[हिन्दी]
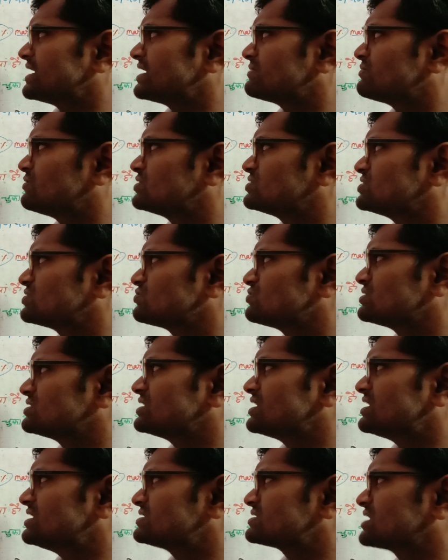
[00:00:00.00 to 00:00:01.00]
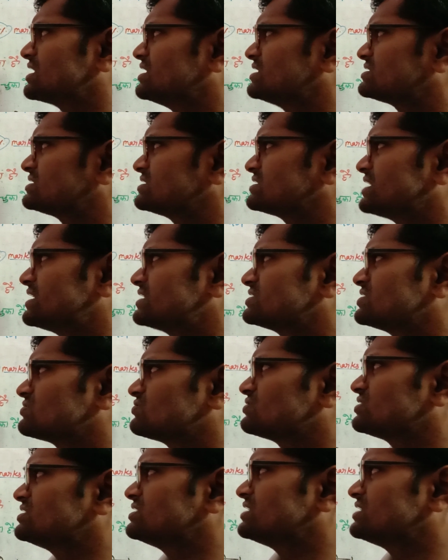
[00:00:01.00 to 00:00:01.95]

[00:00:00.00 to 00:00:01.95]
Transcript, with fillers: बहुत ज़रूरी है इसके लिए सी ज़रूरी